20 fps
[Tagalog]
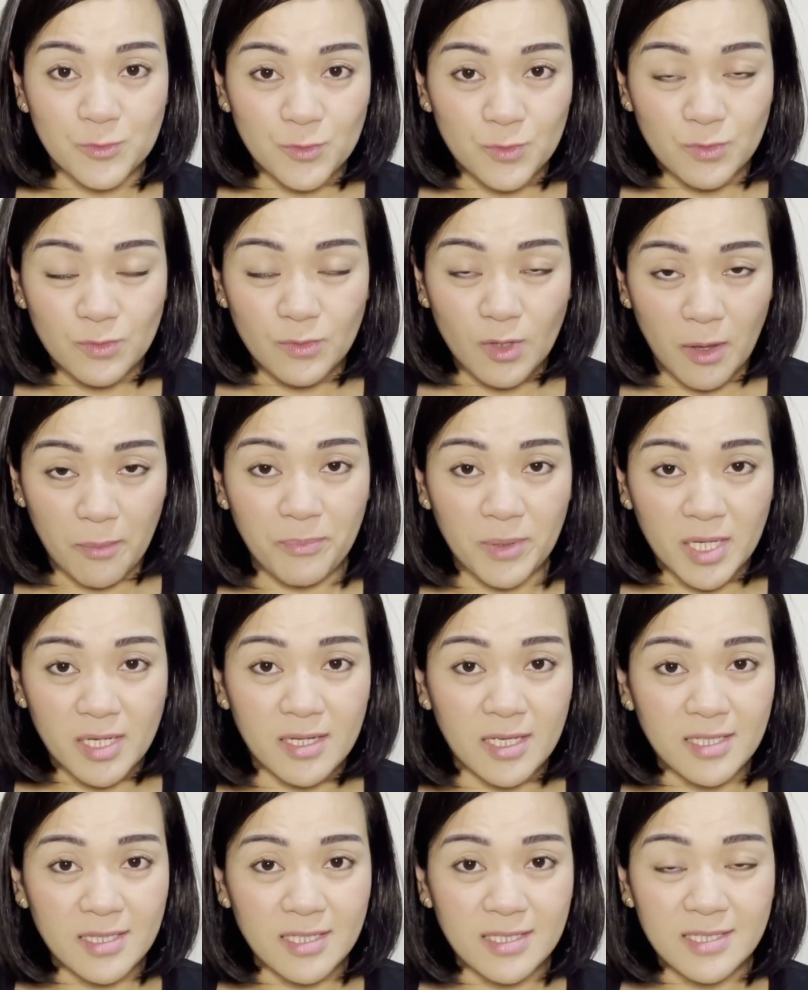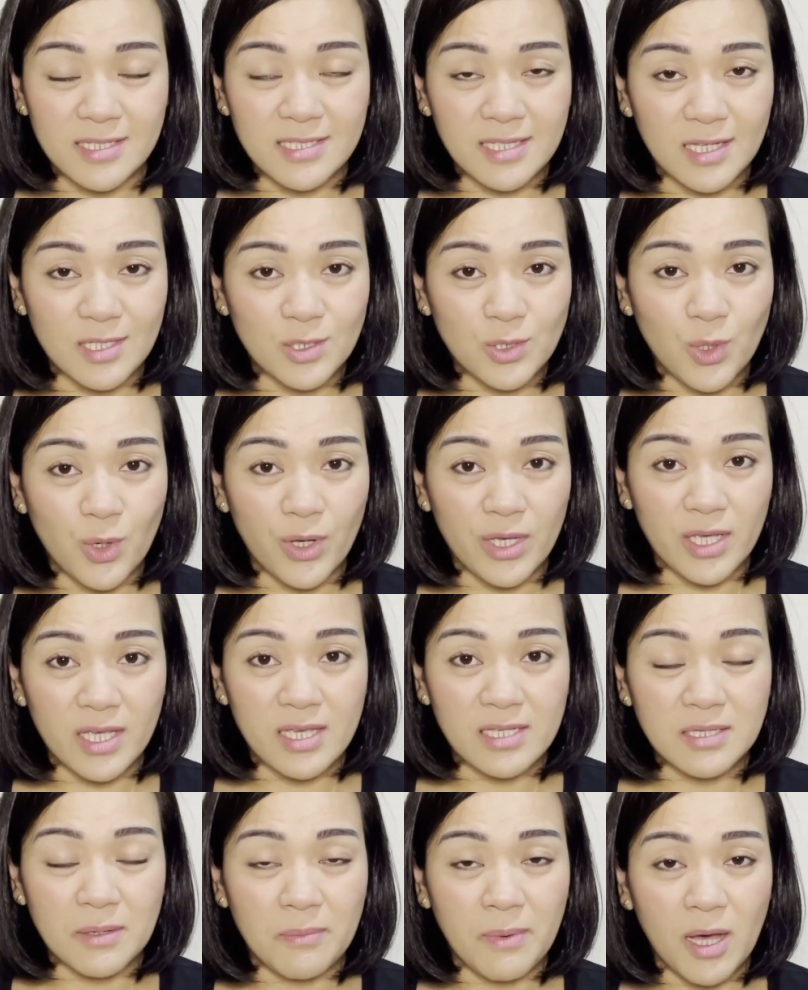topic na i-discuss ko
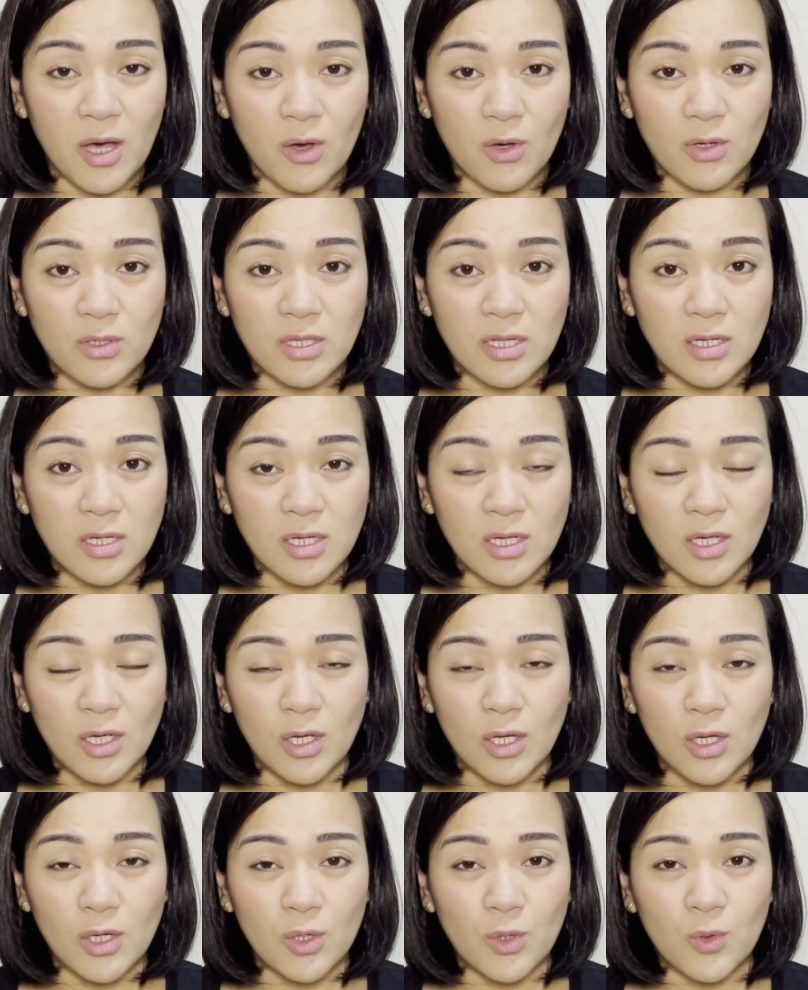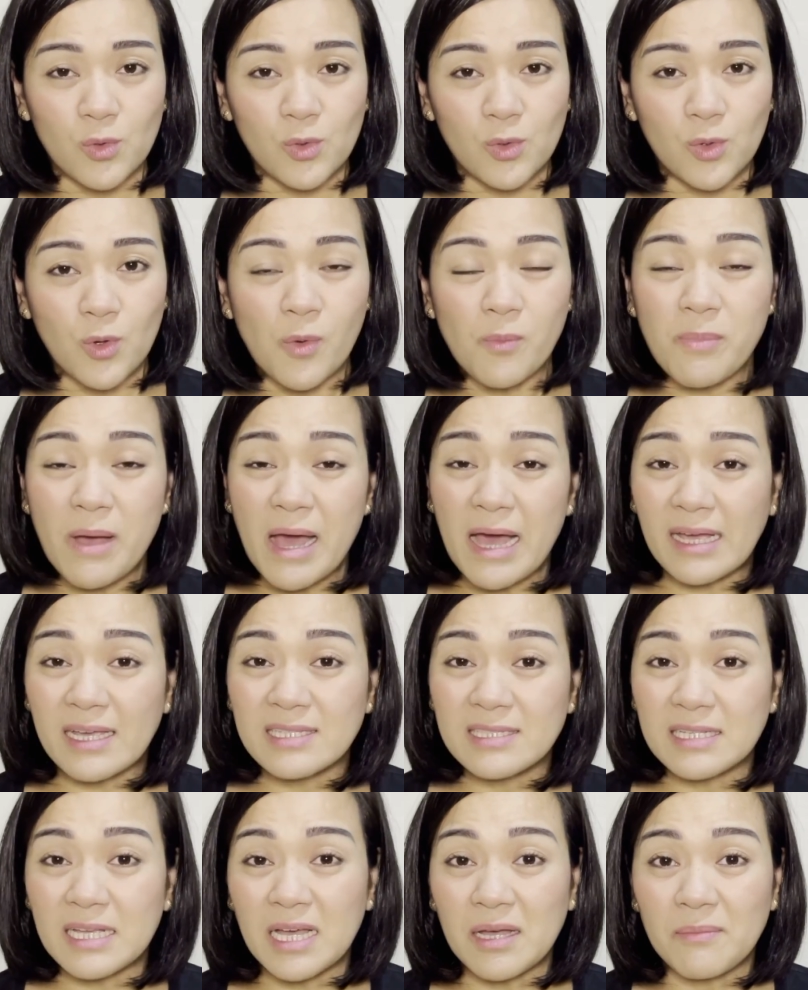is about kung bakit
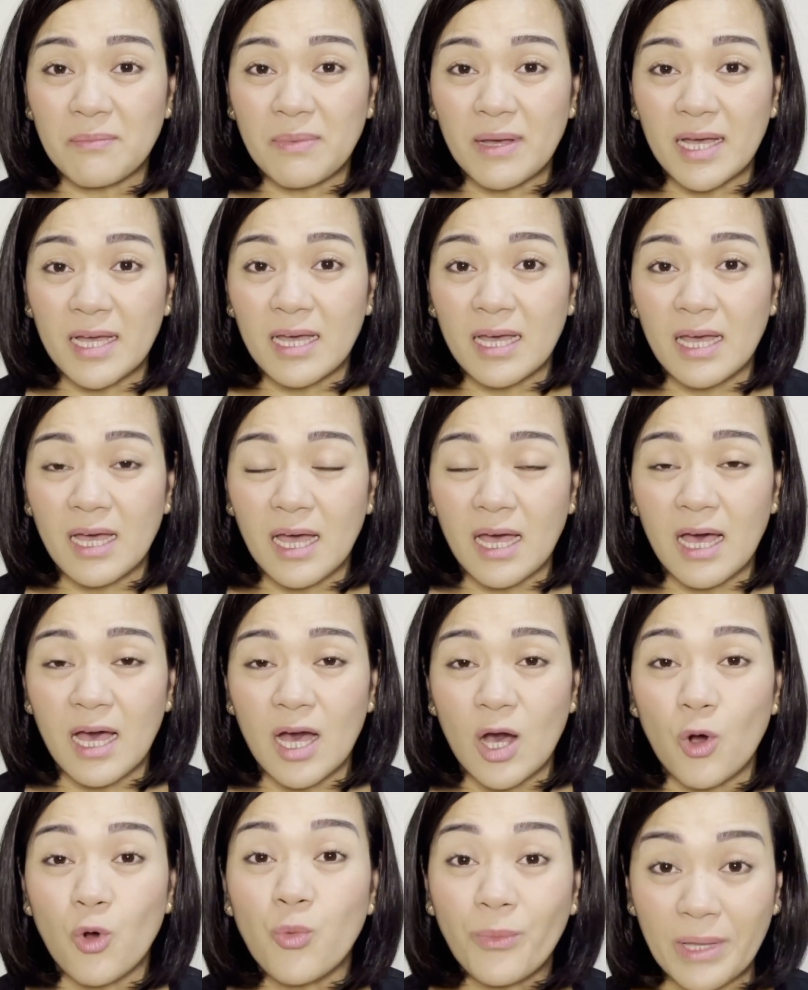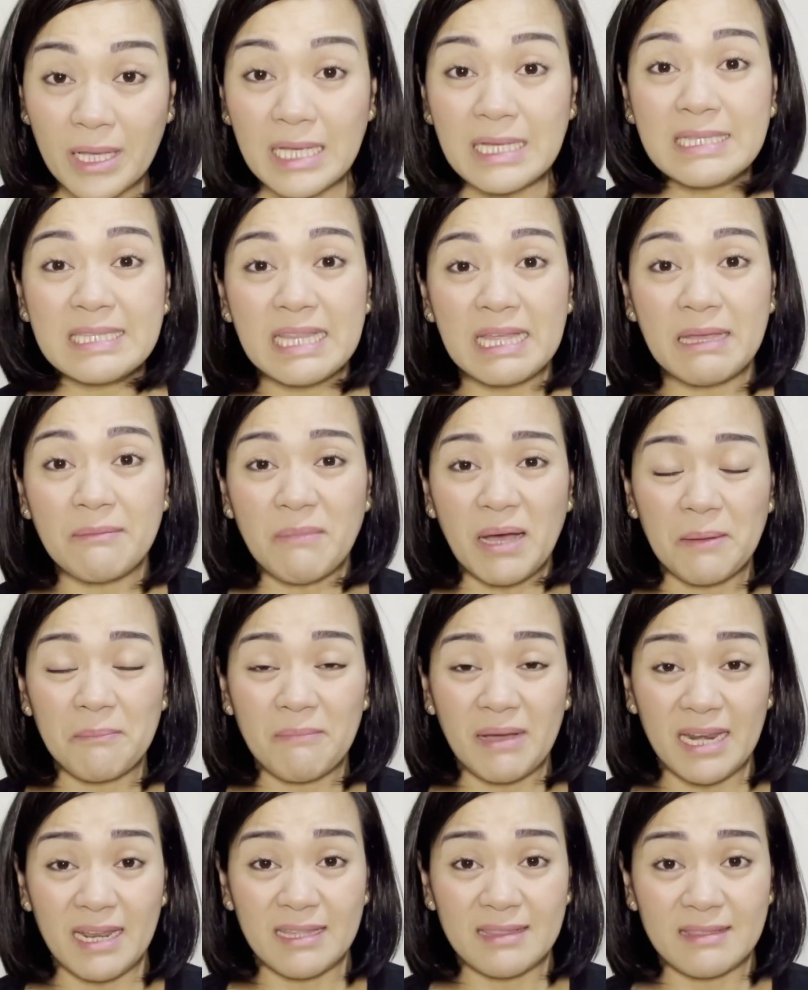nga ba uh, umiitim ang
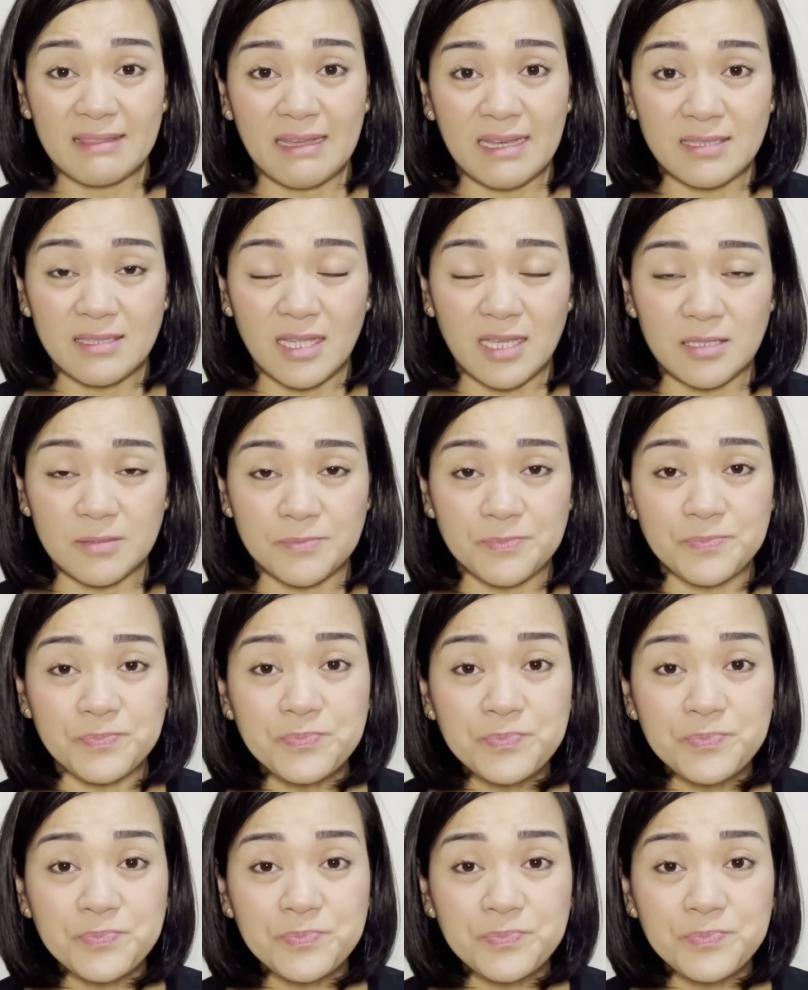balat natin.